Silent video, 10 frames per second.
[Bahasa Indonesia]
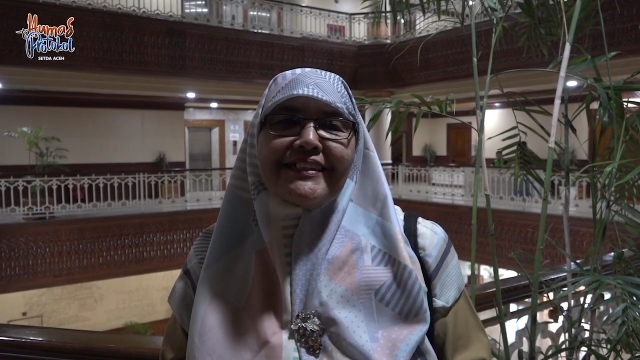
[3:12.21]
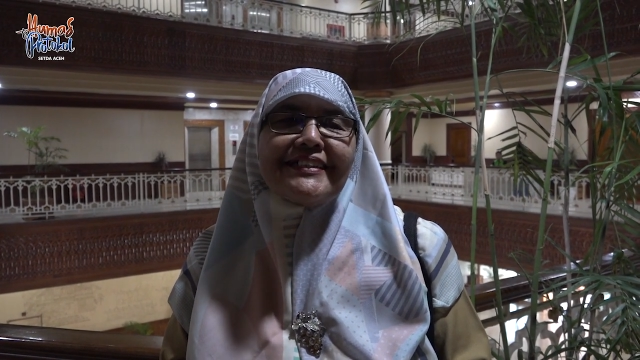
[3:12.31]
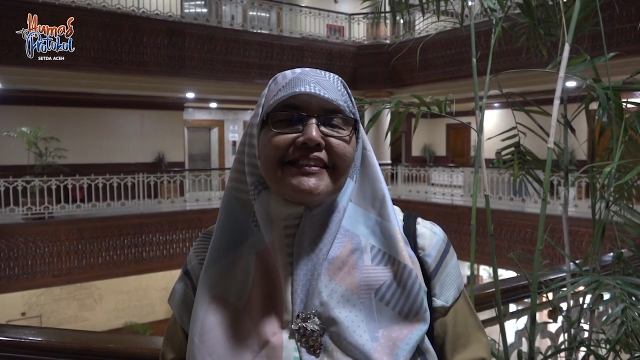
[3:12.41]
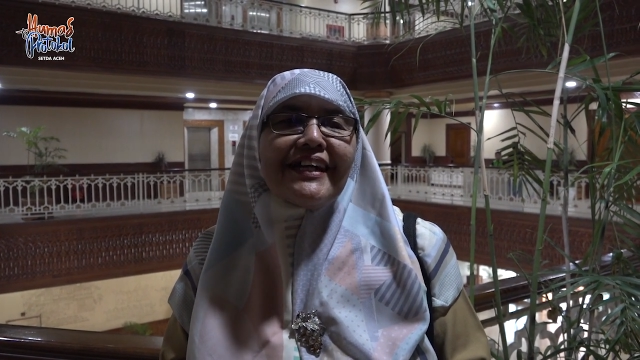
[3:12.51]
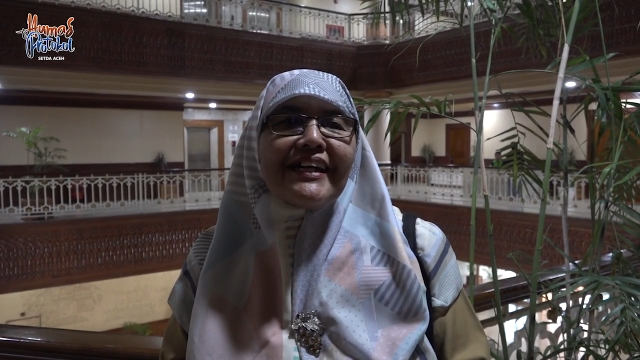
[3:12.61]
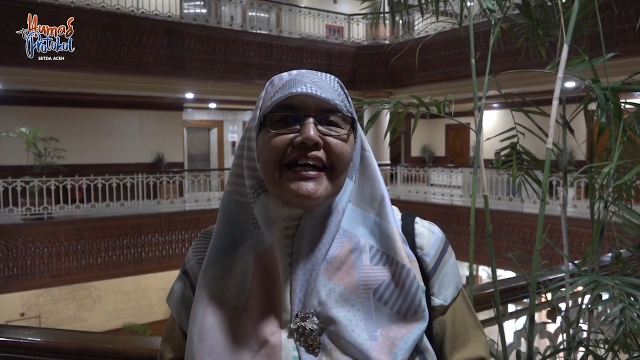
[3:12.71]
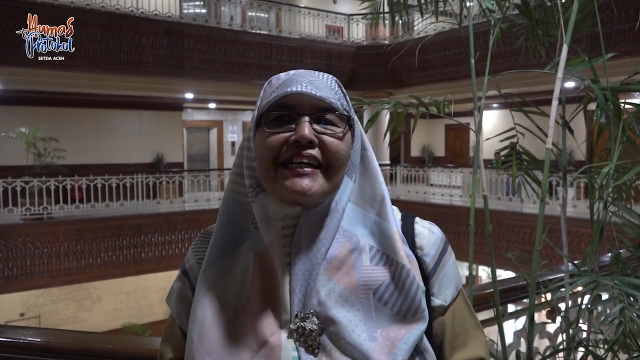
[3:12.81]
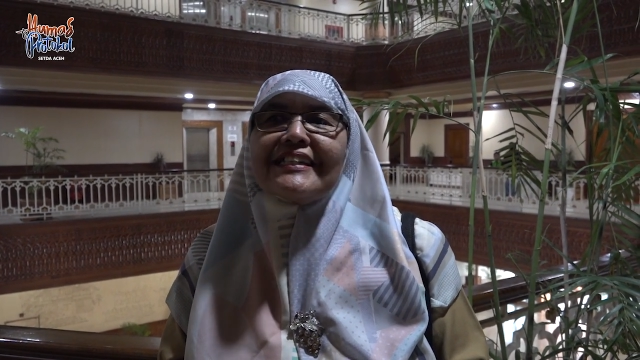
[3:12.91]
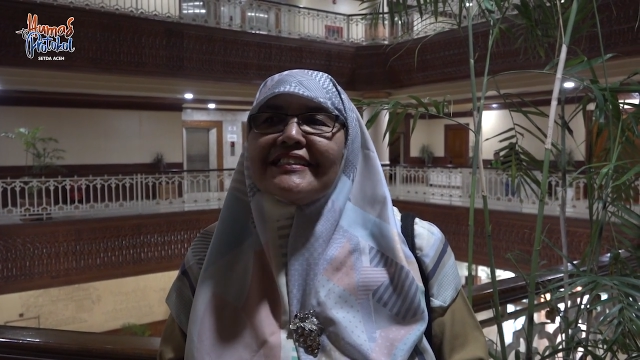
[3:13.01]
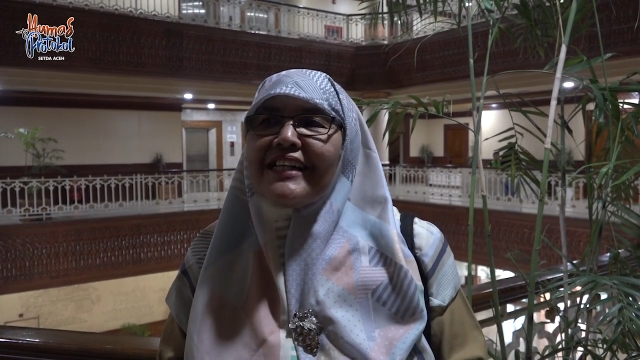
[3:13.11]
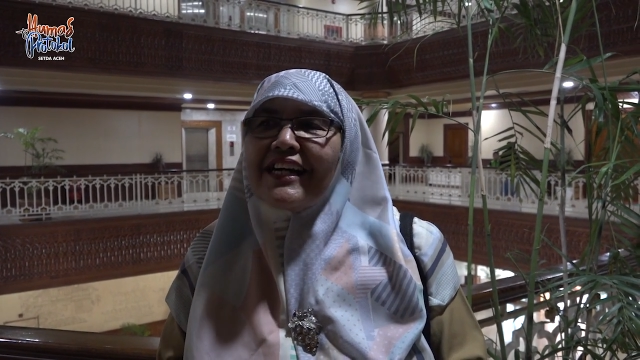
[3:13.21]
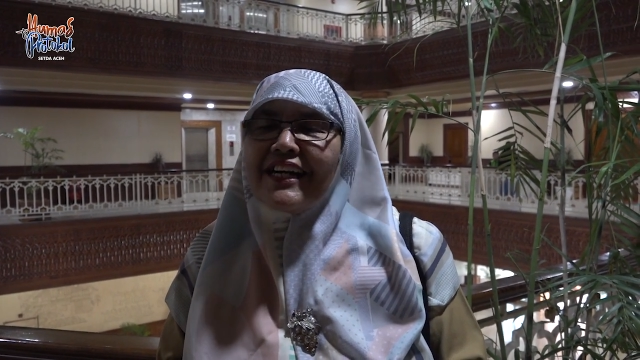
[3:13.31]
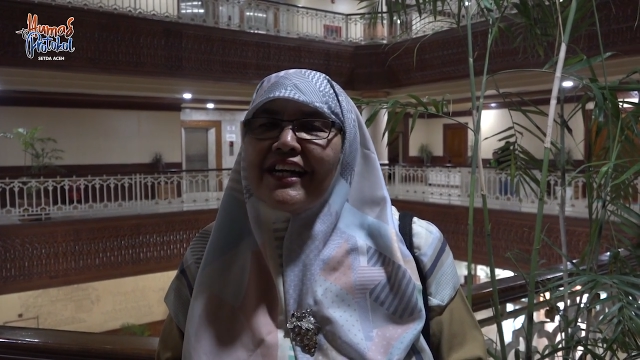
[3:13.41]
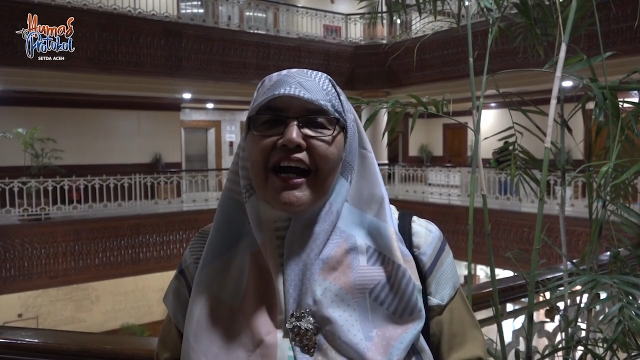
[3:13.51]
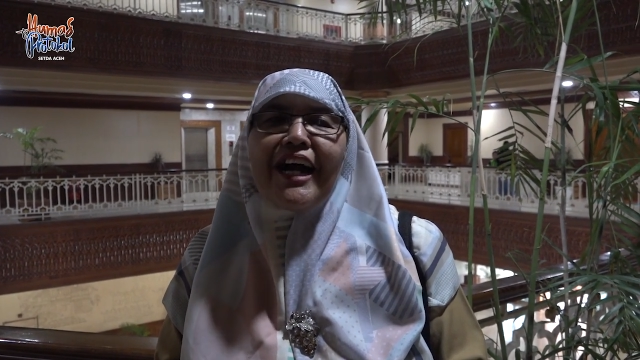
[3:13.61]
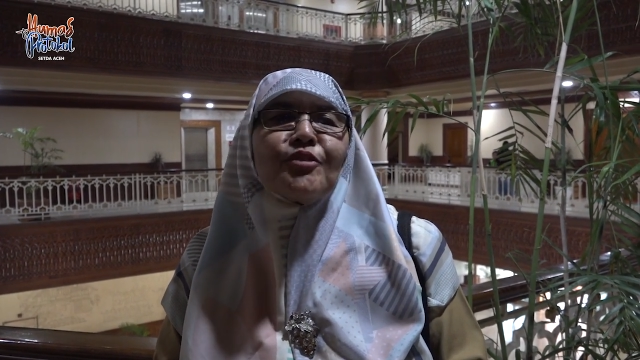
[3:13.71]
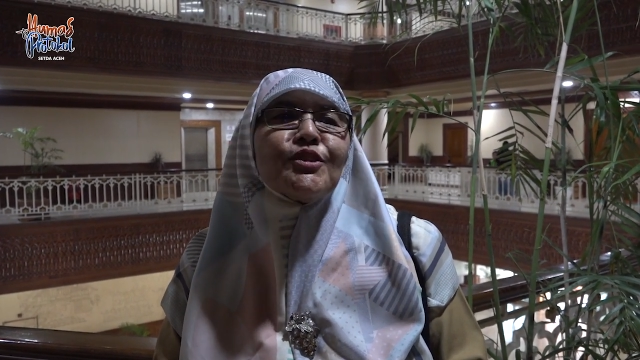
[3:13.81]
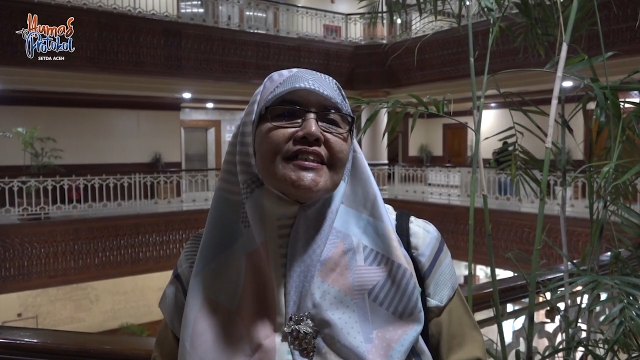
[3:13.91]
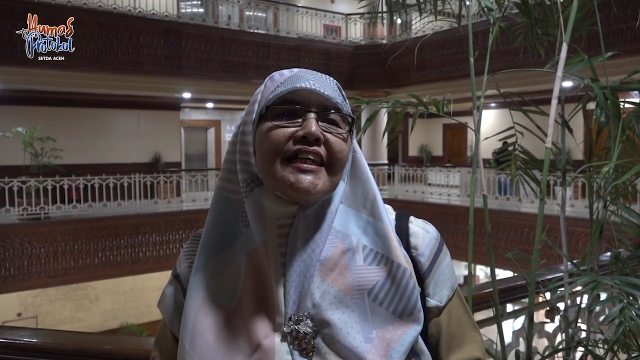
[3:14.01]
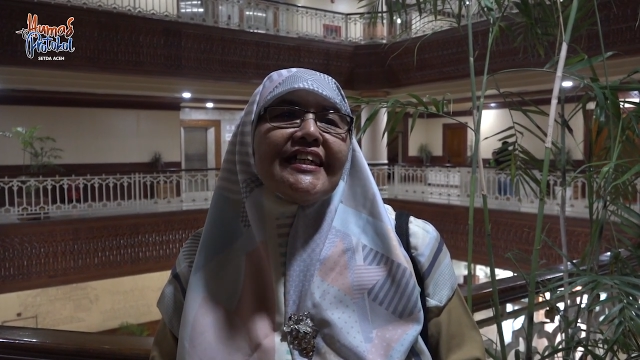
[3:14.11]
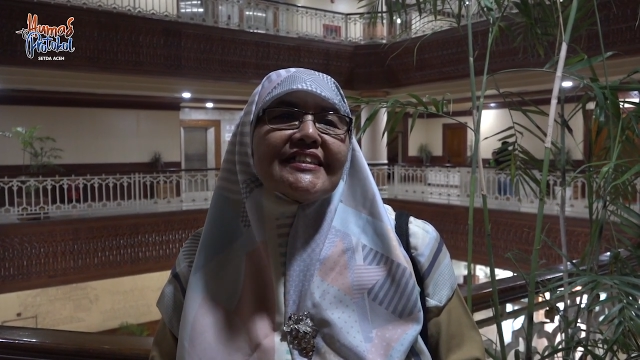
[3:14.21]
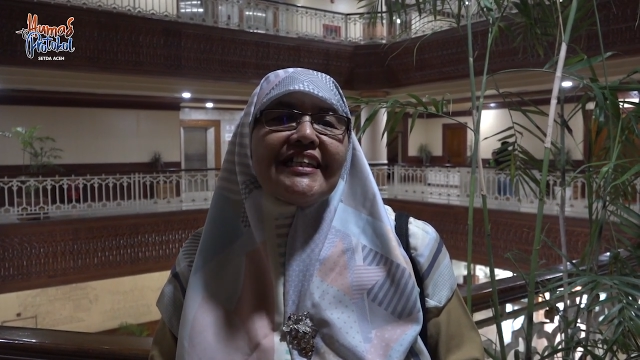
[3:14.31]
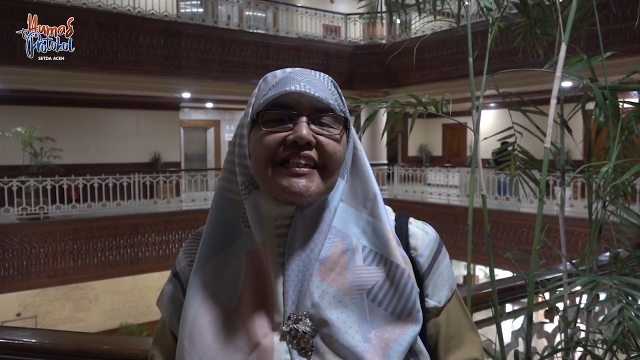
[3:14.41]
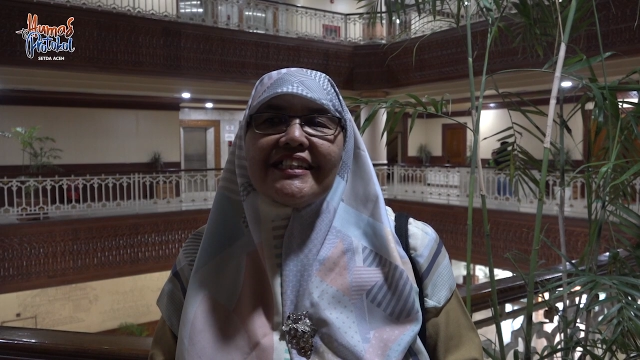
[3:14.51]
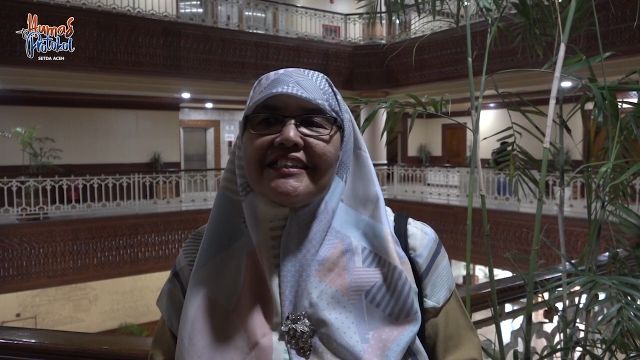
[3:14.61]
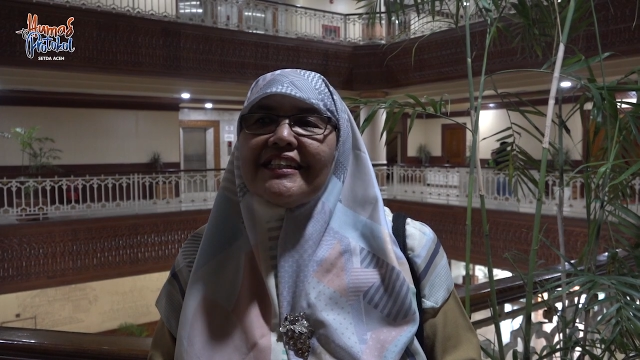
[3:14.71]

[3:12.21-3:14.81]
kita kerja harus kita laksanakan